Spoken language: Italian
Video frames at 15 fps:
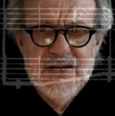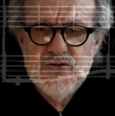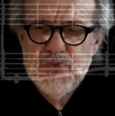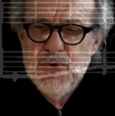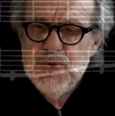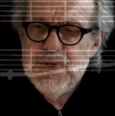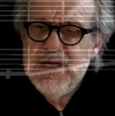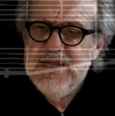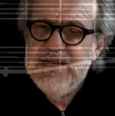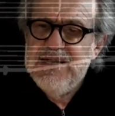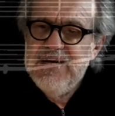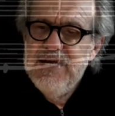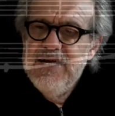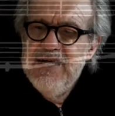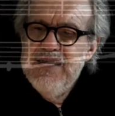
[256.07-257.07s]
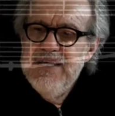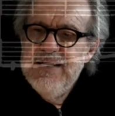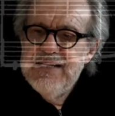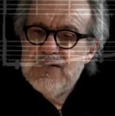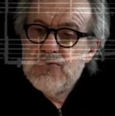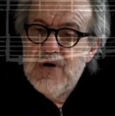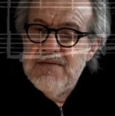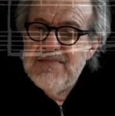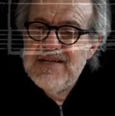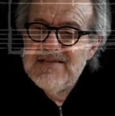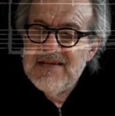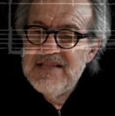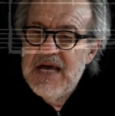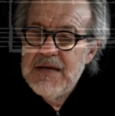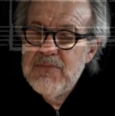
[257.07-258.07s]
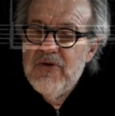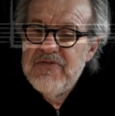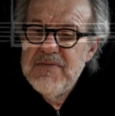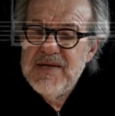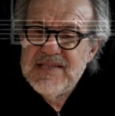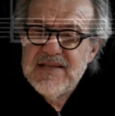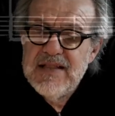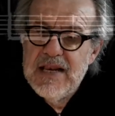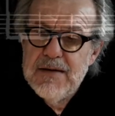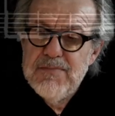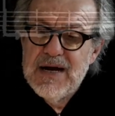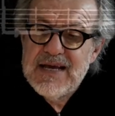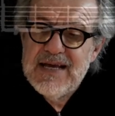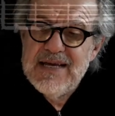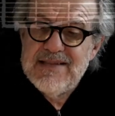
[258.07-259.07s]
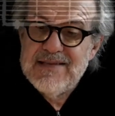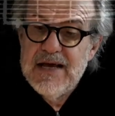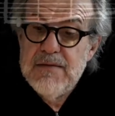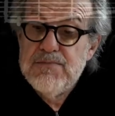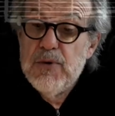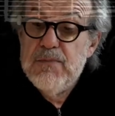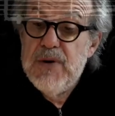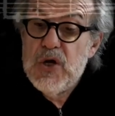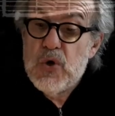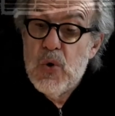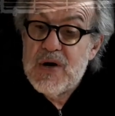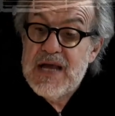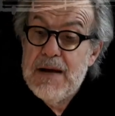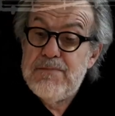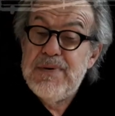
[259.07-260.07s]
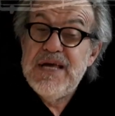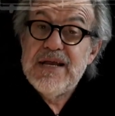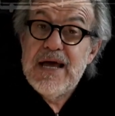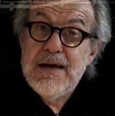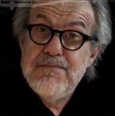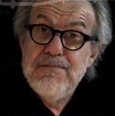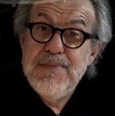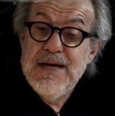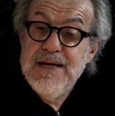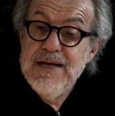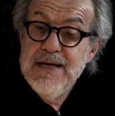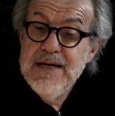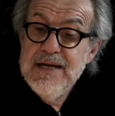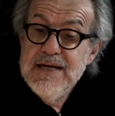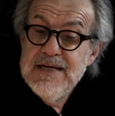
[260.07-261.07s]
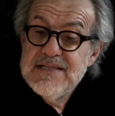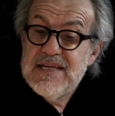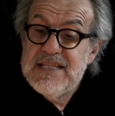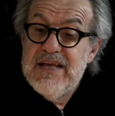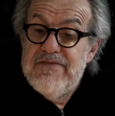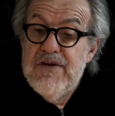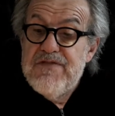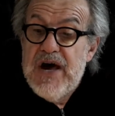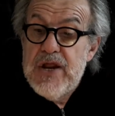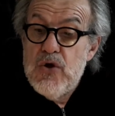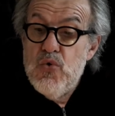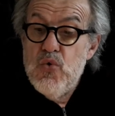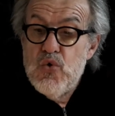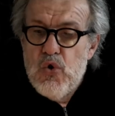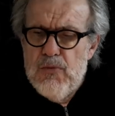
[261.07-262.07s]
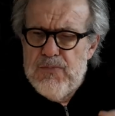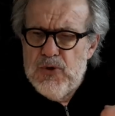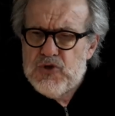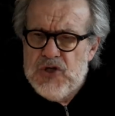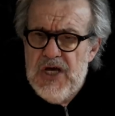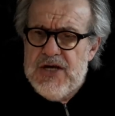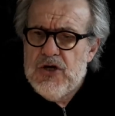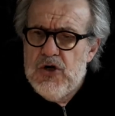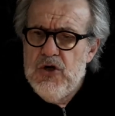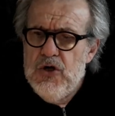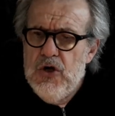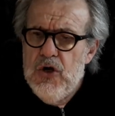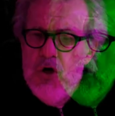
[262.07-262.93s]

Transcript: direttore. Naturalmente dai movimenti della bacchetta il pubblico capirebbe se deve fare un colpo secco